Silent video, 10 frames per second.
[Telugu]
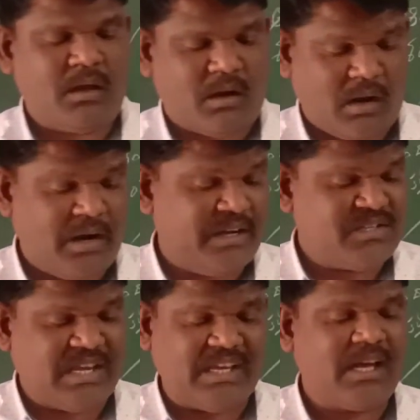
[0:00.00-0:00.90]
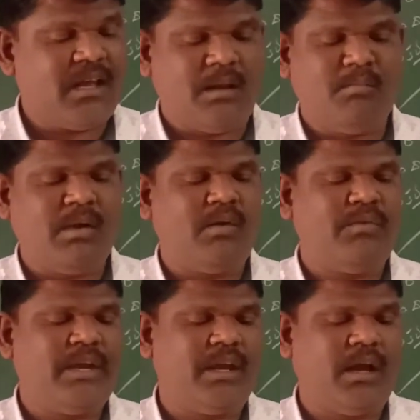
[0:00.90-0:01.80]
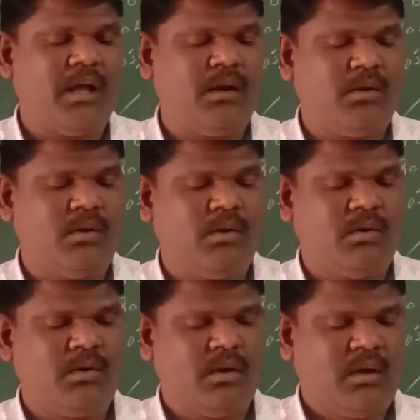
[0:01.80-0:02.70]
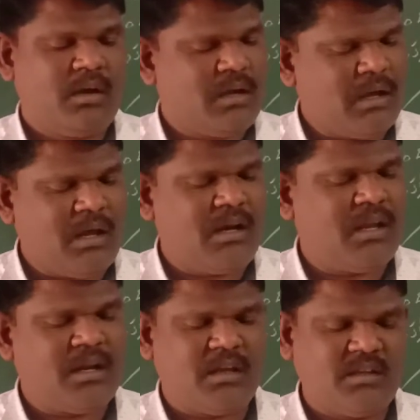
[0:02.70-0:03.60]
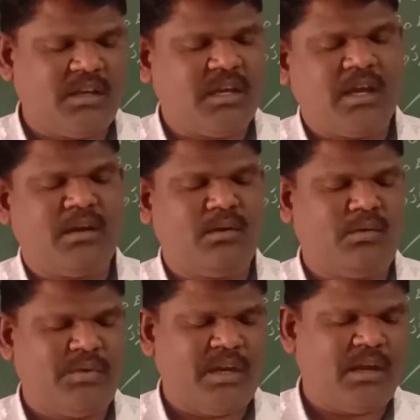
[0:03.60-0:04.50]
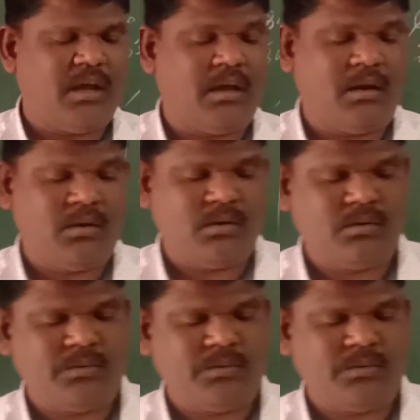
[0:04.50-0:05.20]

రాణి శంకరమ్మ ఉయ్యాలో కాలర్గా తిరిగే నువ్వు ఉయ్యాలో